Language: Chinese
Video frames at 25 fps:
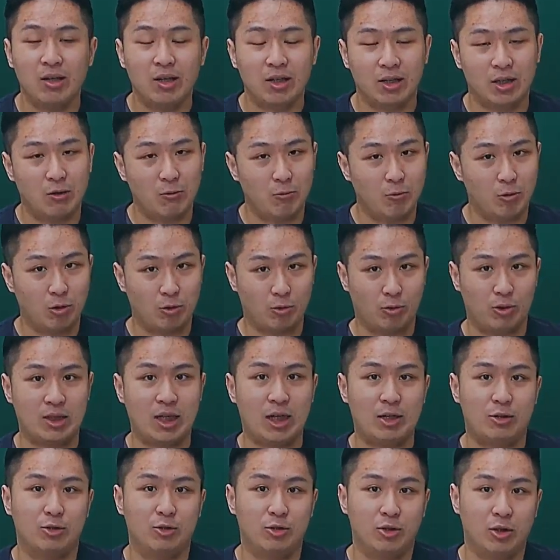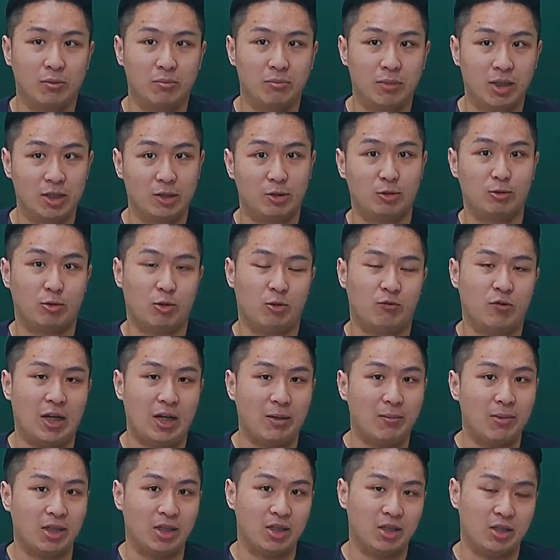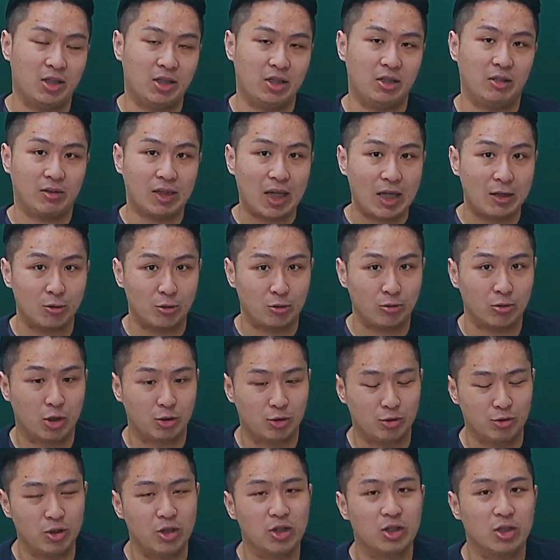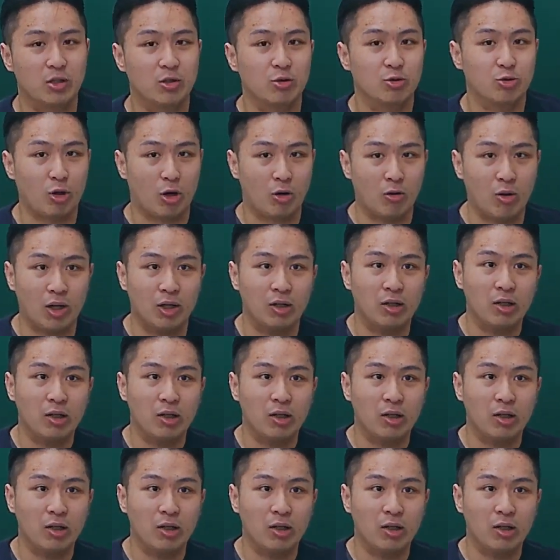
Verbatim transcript: 跟我国采取的民事诉讼法277条但书的举证责任转换